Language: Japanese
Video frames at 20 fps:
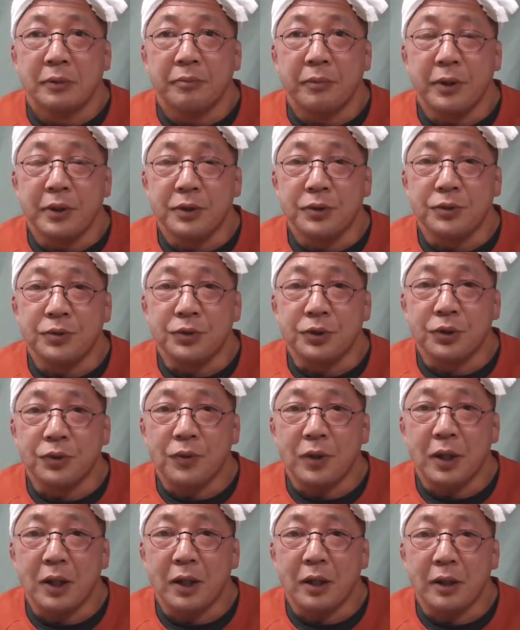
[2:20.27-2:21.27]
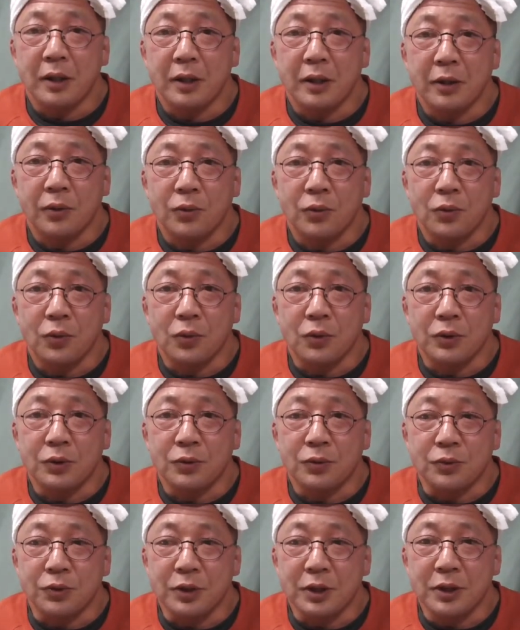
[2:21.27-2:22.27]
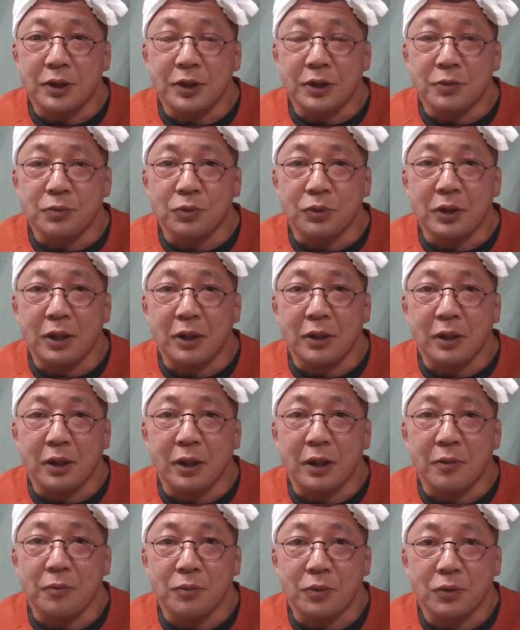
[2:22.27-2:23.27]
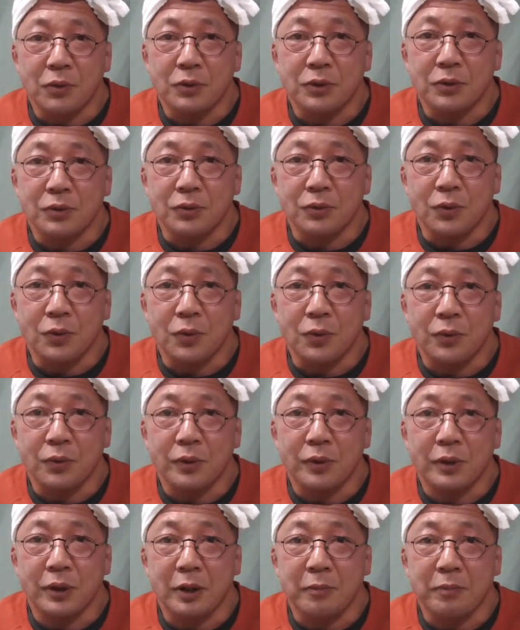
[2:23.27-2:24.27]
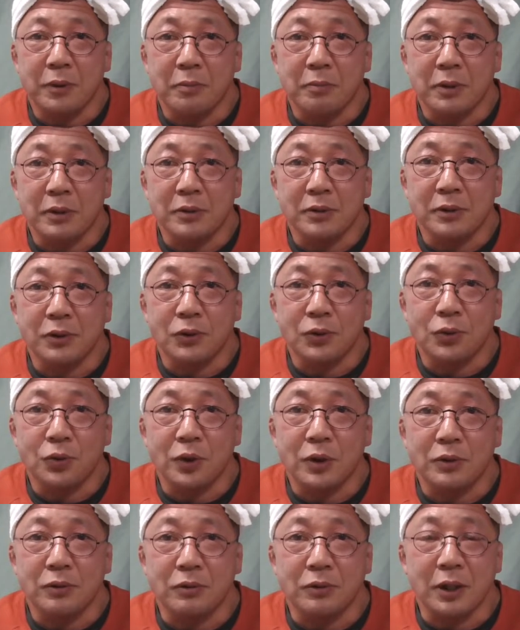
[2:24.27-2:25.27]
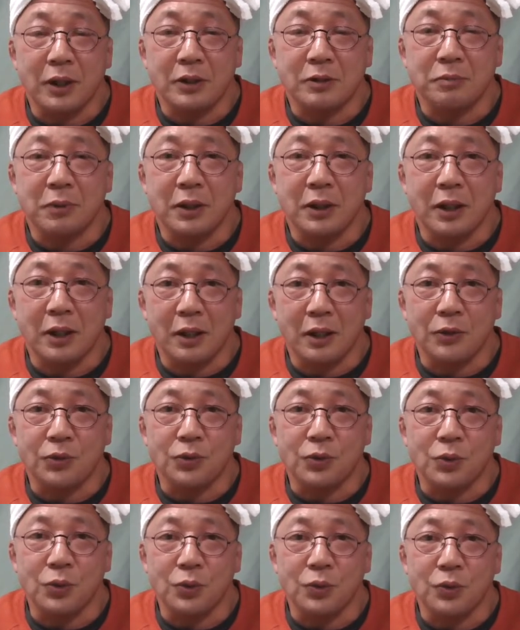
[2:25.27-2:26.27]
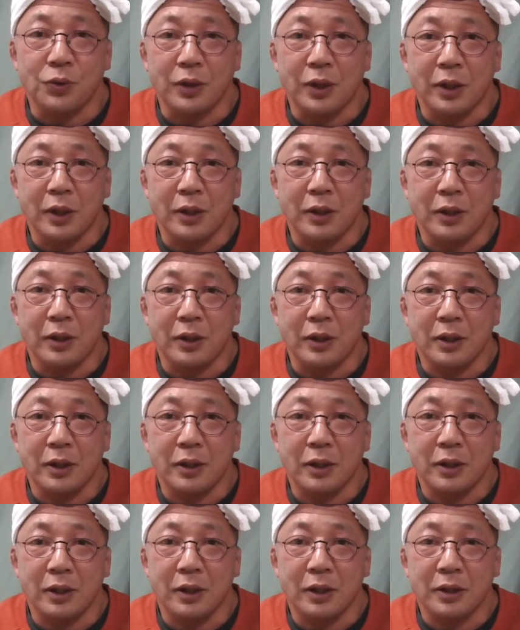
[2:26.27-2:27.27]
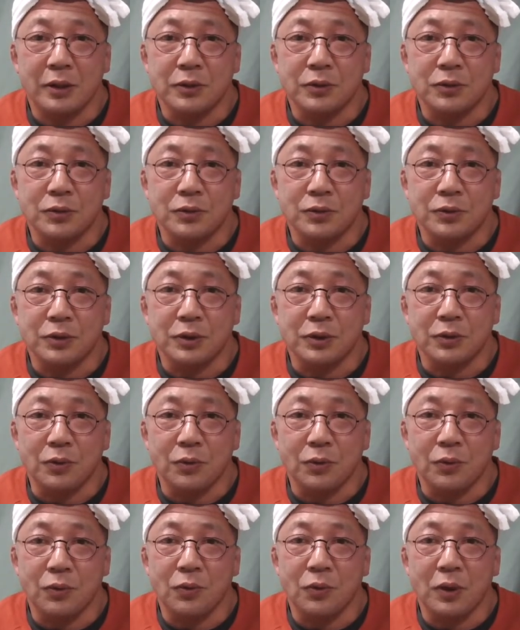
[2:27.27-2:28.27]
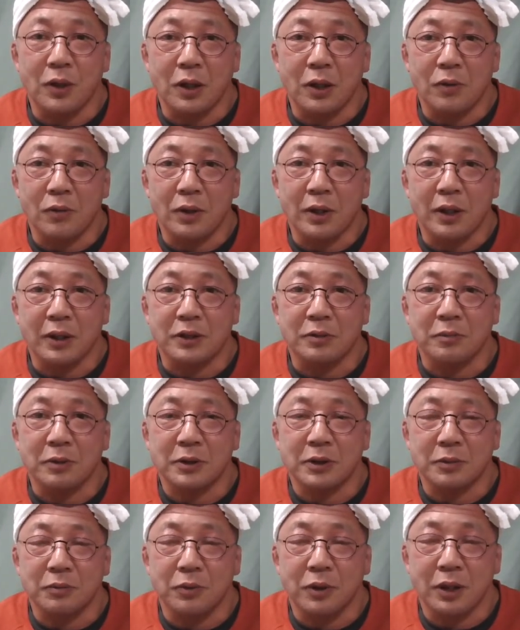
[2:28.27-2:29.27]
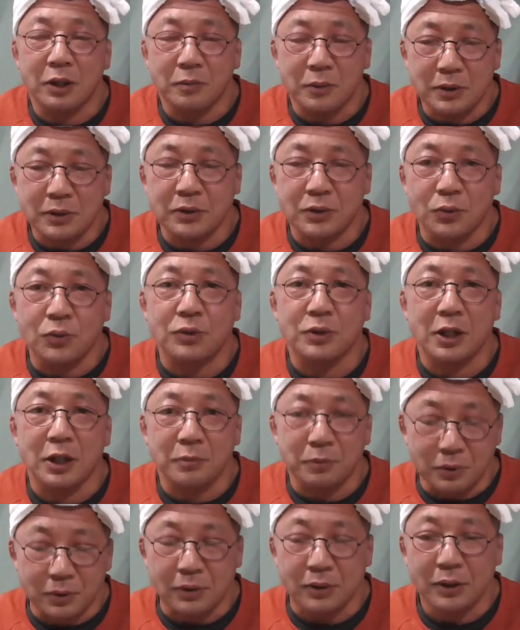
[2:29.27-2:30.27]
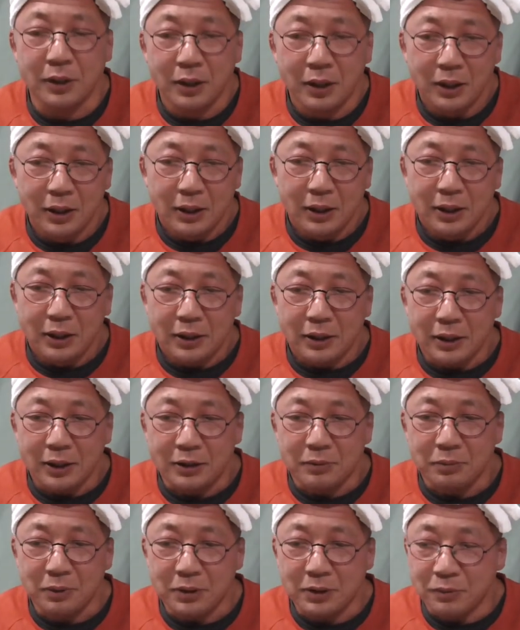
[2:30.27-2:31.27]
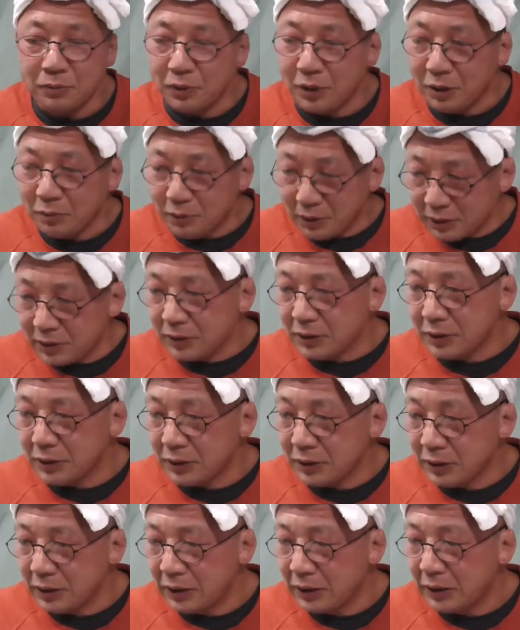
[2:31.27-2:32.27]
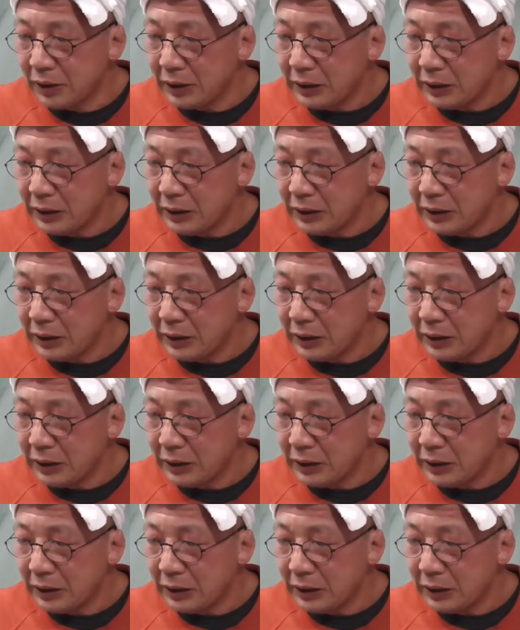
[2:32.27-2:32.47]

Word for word: メニューには、えー、午後ちょっと入れてしもたんだけども、ちょっと、やっぱり祭りの時はちょっと休まんだなということで、えー、19日の午後からは休ませてもらいます。惣菜部、休ませてもらいます。